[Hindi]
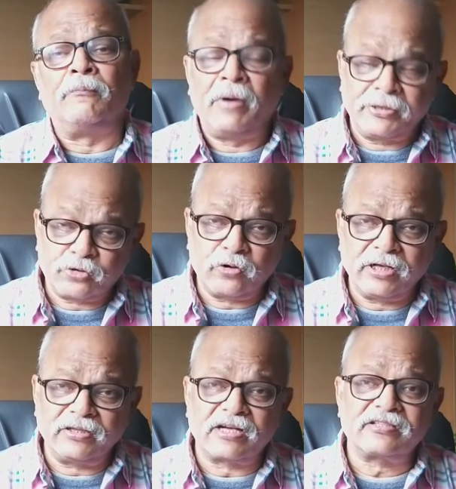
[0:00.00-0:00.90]
मेट्रो
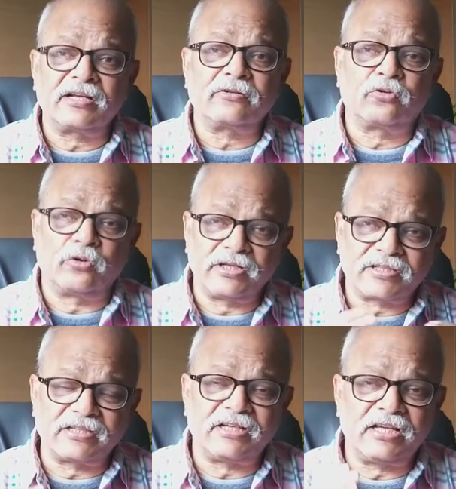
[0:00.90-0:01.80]
के दर्शक थोड़े
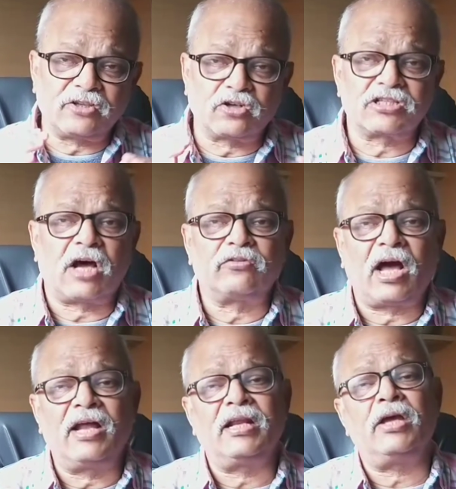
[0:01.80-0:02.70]
सचेत और
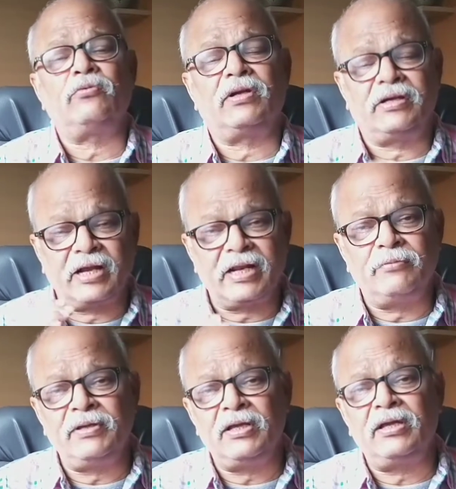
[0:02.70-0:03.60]
सावधान हैं वे डरे
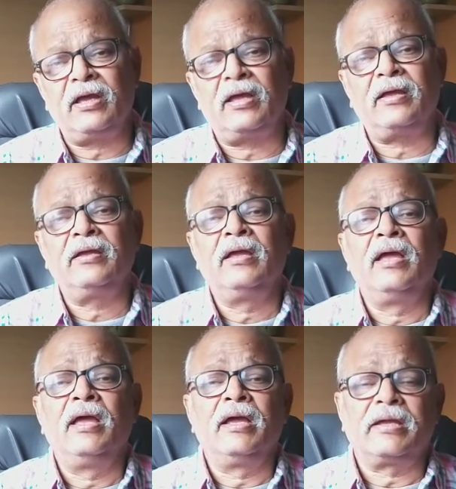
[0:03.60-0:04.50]
भी हैं
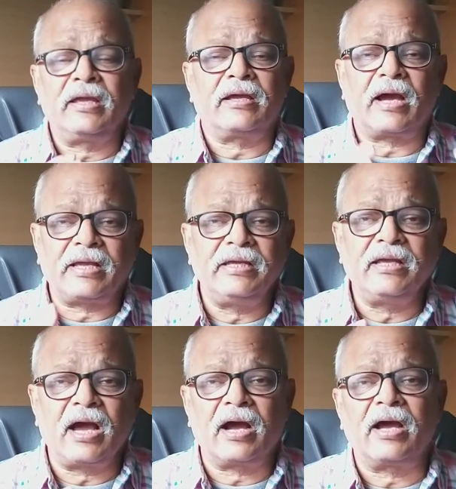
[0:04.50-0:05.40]
कि
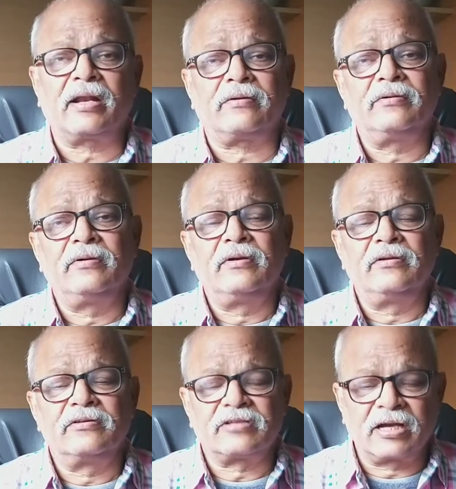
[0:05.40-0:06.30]
कहीं अगर
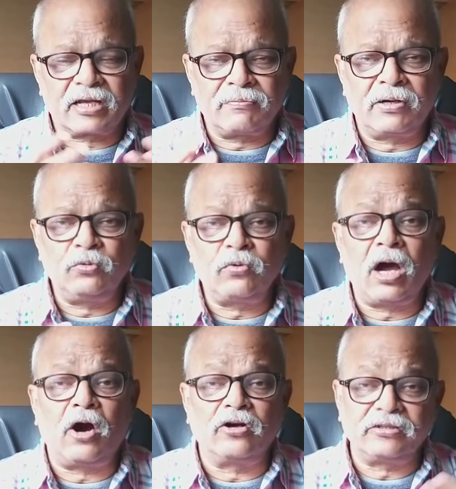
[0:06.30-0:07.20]
संक्रमण
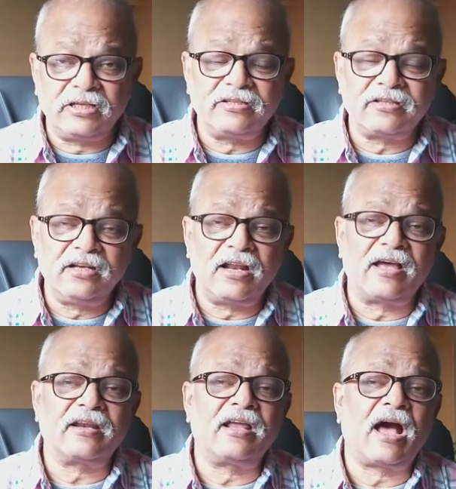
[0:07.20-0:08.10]
हुआ और तीसरी
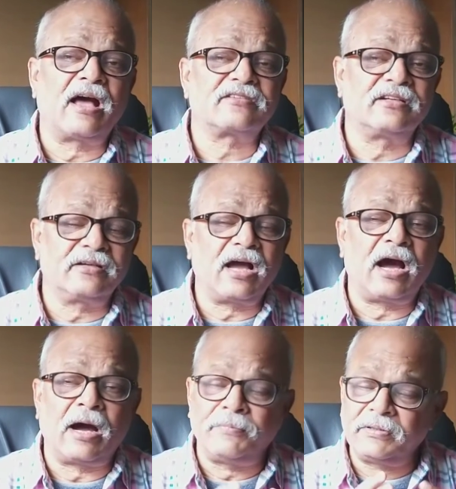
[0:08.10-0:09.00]
लहर की आशंका
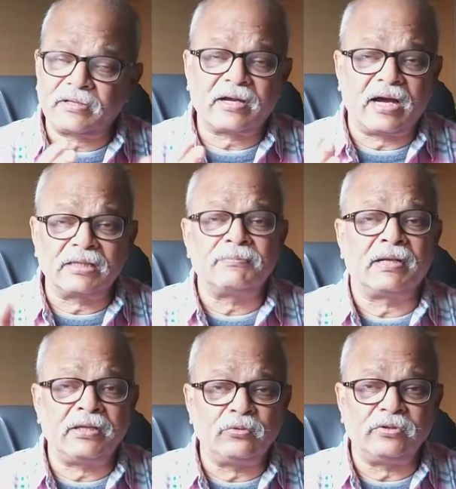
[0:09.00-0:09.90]
अभी तक खत्म
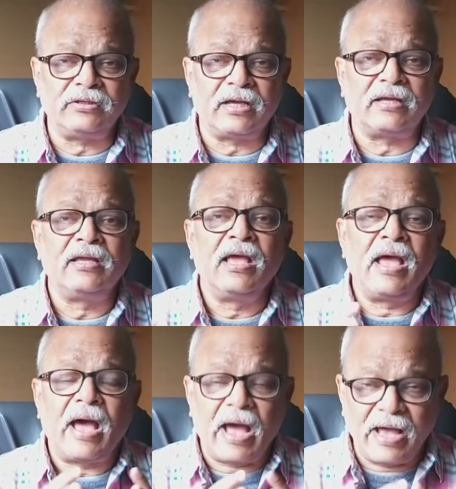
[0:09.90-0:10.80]
नहीं हुई है
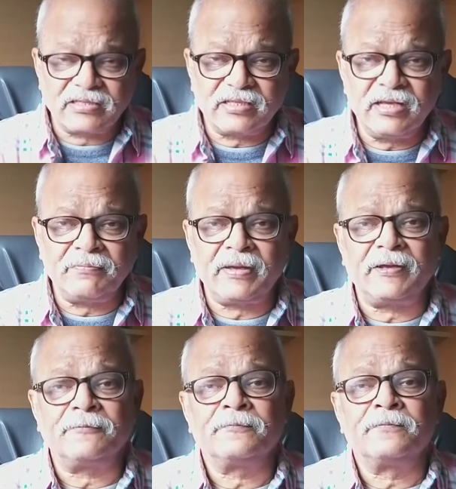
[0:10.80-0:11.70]
ऐसे में